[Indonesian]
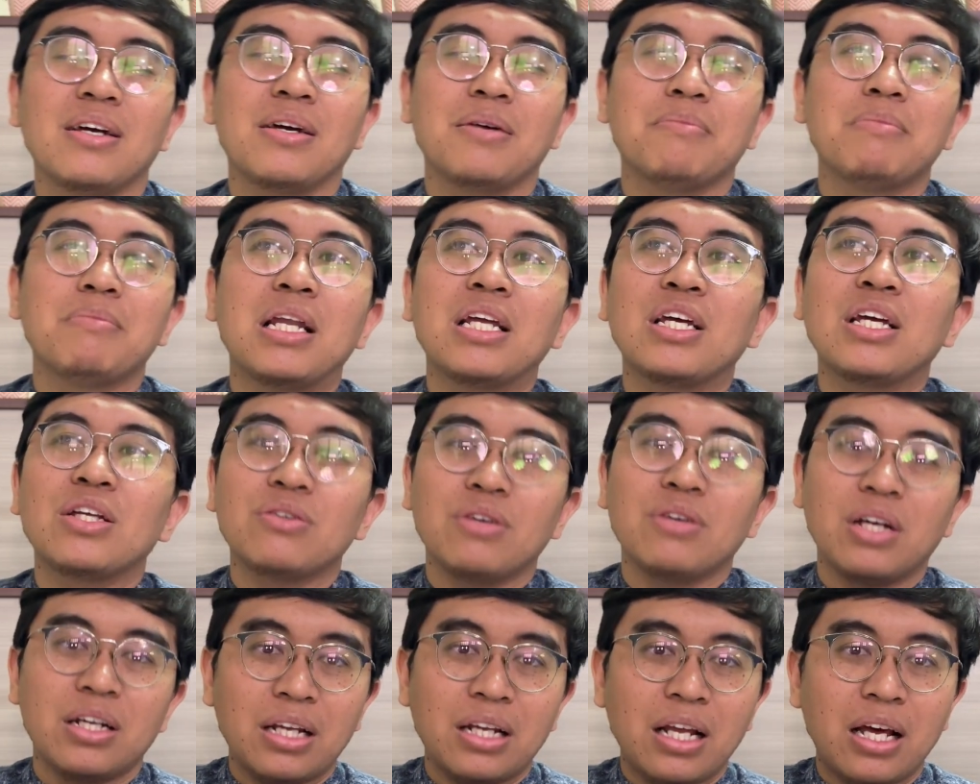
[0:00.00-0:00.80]
Balik itu
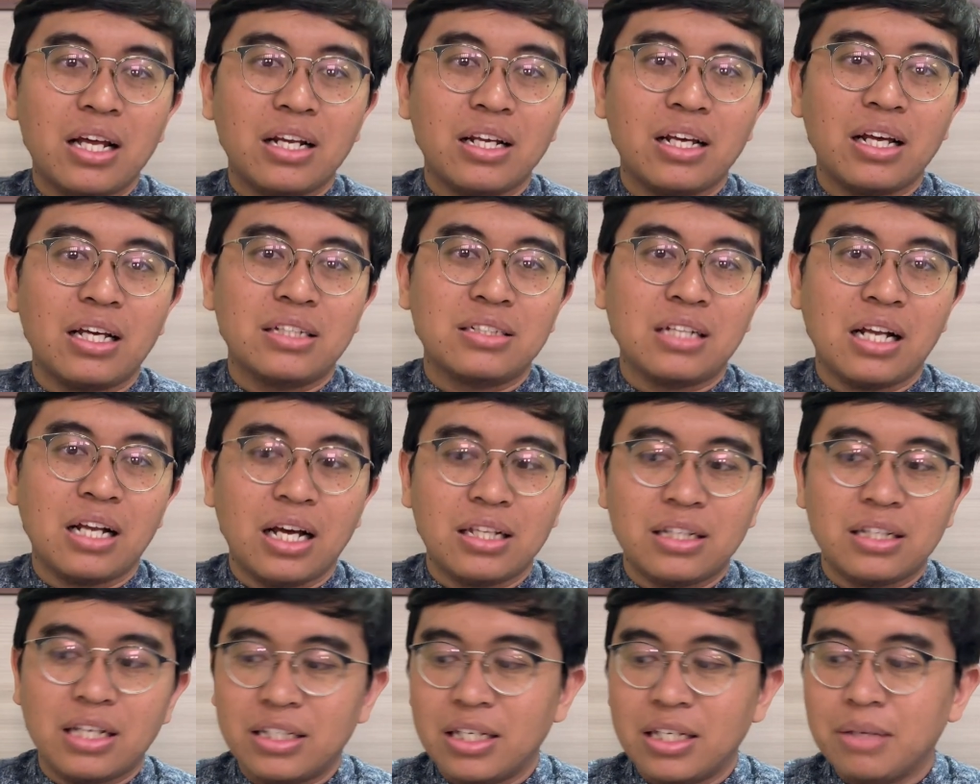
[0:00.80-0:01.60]
kan dari asal
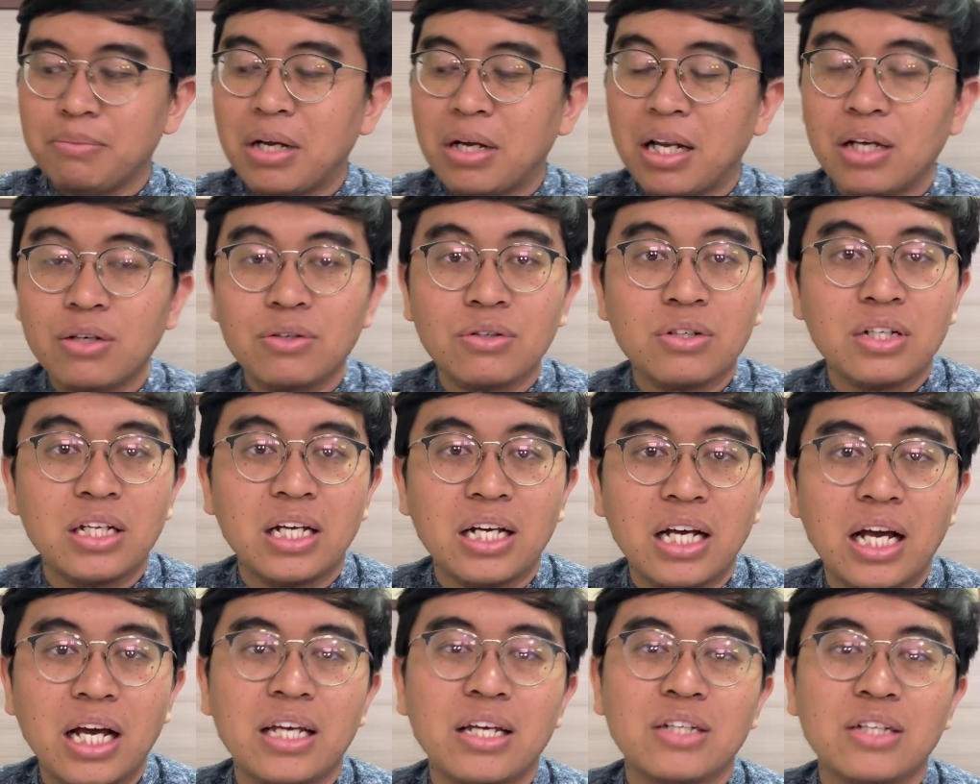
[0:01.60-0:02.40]
katanya balagun
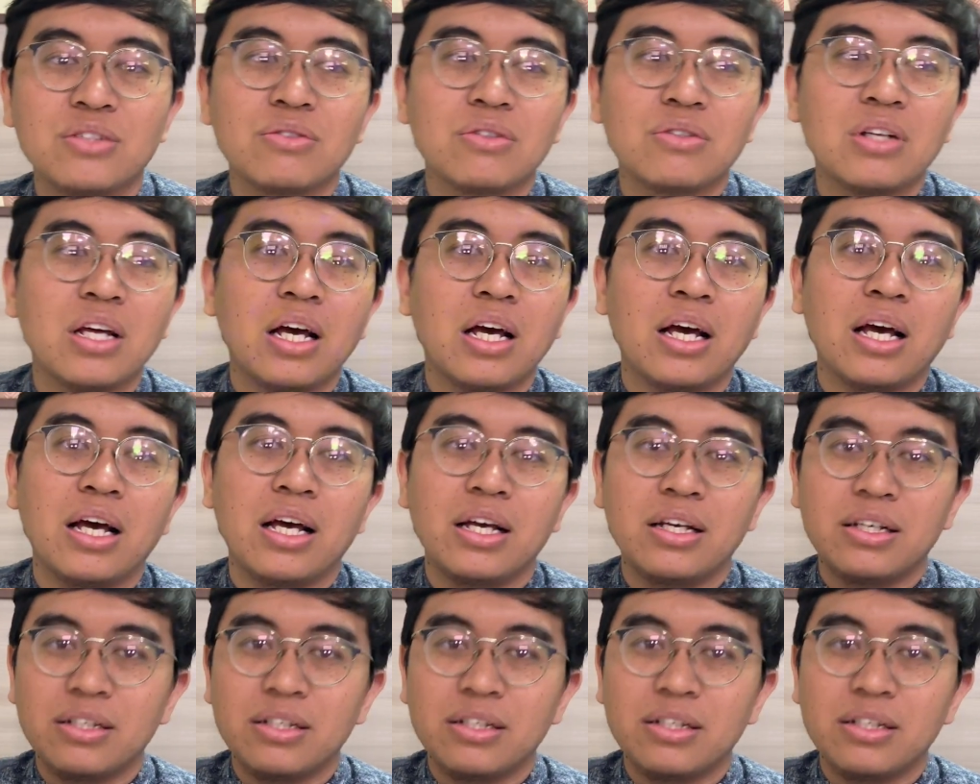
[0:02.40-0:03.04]
nikah ya sudah